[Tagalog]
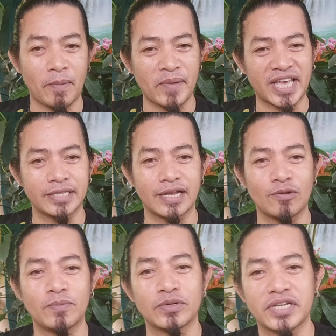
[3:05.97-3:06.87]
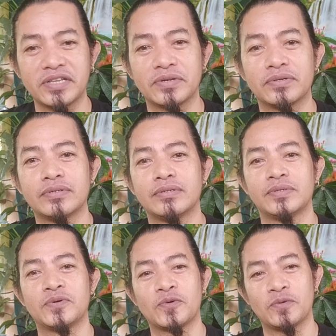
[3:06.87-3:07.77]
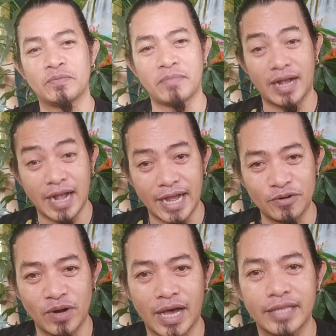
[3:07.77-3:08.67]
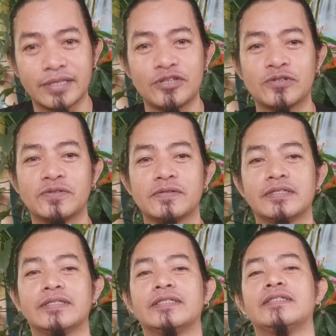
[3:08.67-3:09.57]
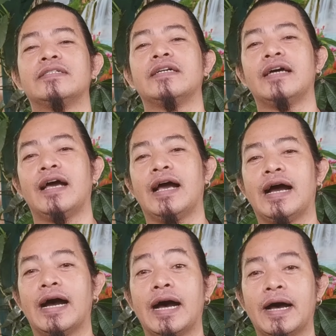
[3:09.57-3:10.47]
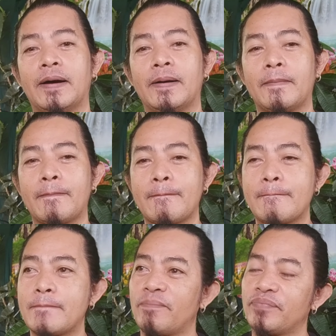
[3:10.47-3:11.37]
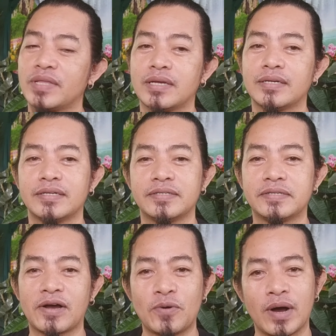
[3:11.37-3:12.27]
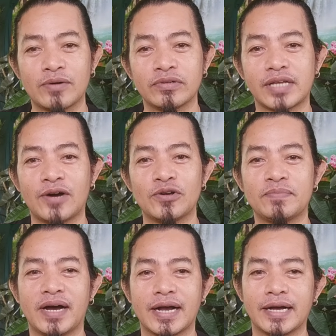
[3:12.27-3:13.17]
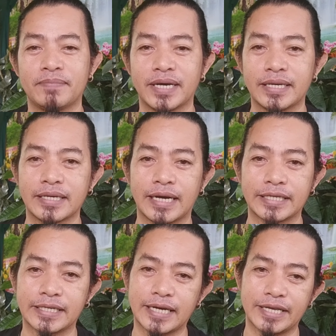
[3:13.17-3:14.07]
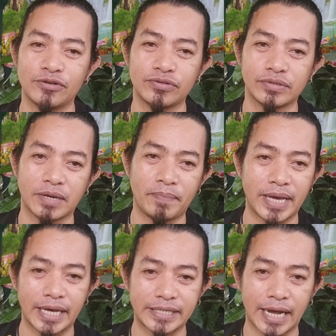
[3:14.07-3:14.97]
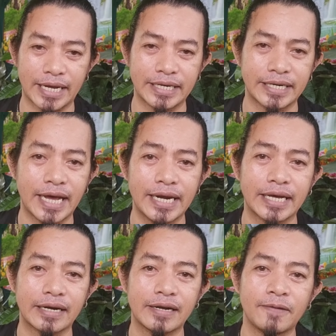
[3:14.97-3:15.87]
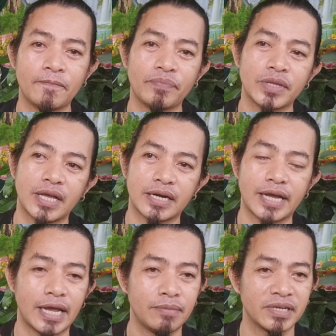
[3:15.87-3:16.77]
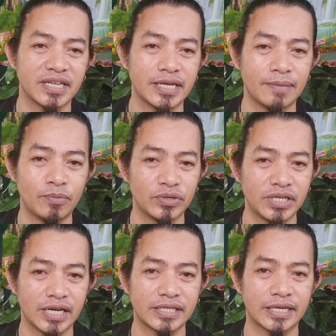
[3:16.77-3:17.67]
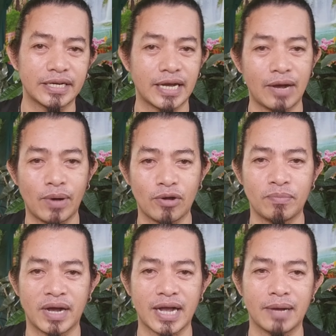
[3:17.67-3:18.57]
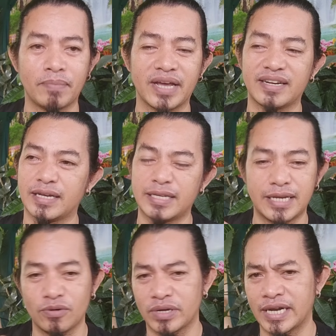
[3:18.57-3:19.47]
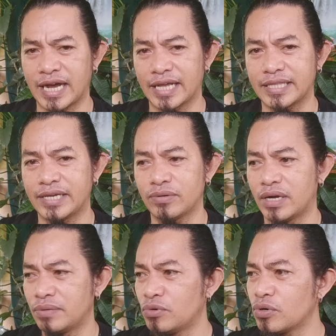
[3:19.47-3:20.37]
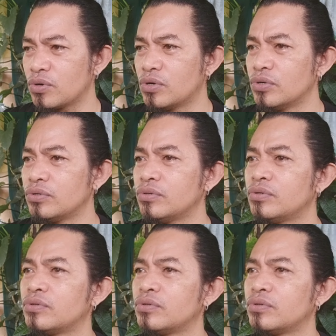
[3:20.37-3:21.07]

ipapakita ko po sa inyo kung magkano lahat yung uh, nakuha kong sahod mga kabay. At saka yung nagbigay sa akin ng dollar dahil masaya po siya sa ginagawa ko mga kabay na hindi ko kinakata yung alimukon,